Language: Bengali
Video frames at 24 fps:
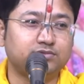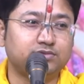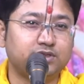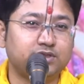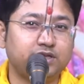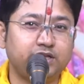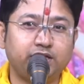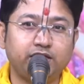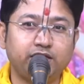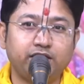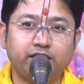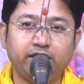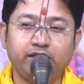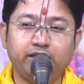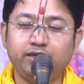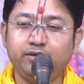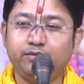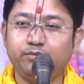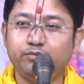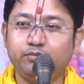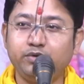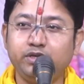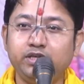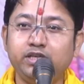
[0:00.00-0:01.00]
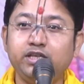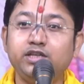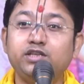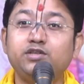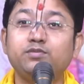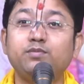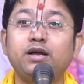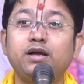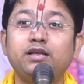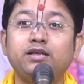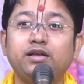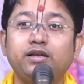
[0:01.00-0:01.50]
একে বীজ
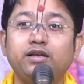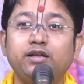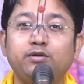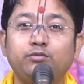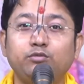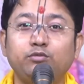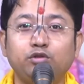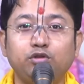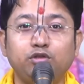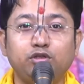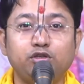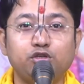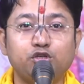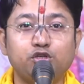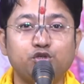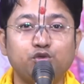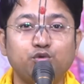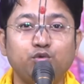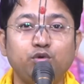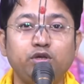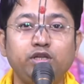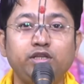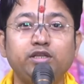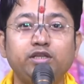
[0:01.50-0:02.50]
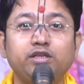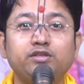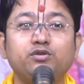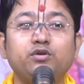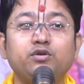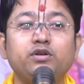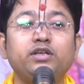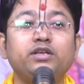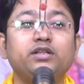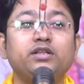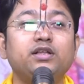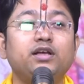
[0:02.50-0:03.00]
বাজারের মধ্যে শুলিতে
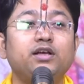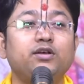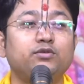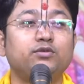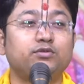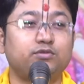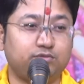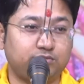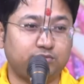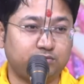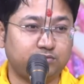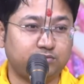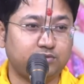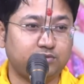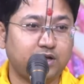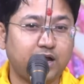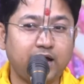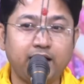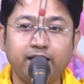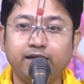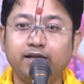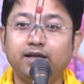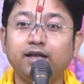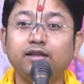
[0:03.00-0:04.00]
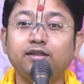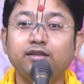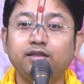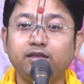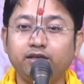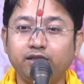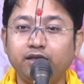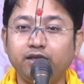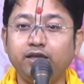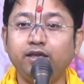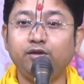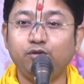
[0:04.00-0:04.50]
চড়িয়ে দাও আগেকার
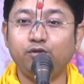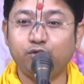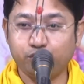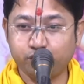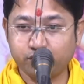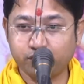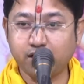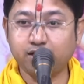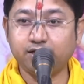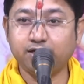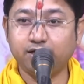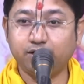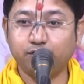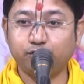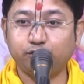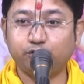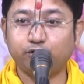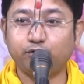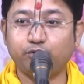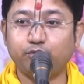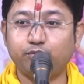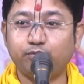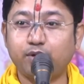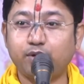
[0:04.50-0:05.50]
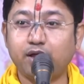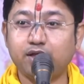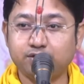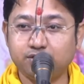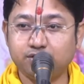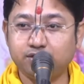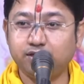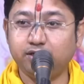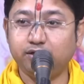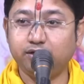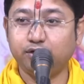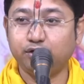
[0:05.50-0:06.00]
দিনে এগুলো সাজা হতো
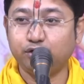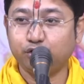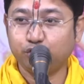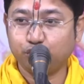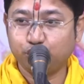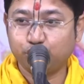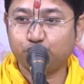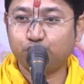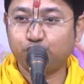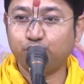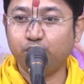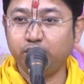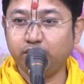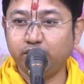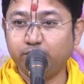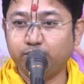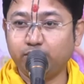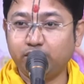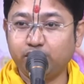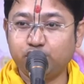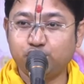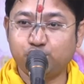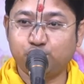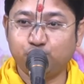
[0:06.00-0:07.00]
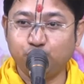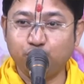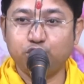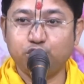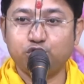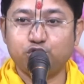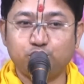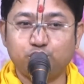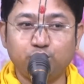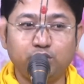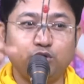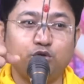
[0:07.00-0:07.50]
ফাঁসি শুলি মানে শুল
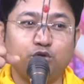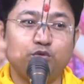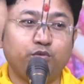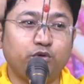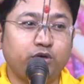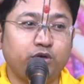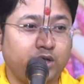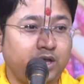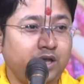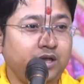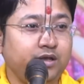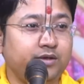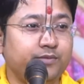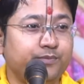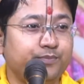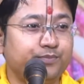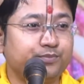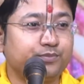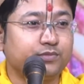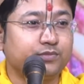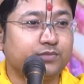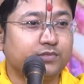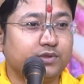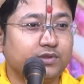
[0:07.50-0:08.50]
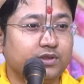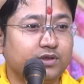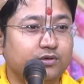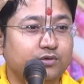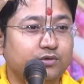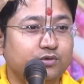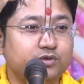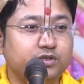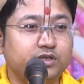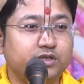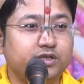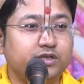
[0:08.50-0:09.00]
শুলের উপরে
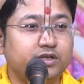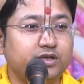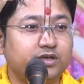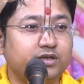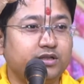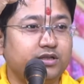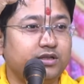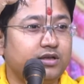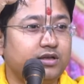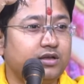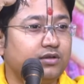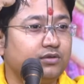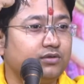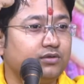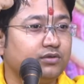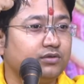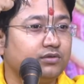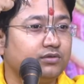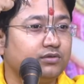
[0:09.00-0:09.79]
উঠিয়ে দেখে দেওয়া হতো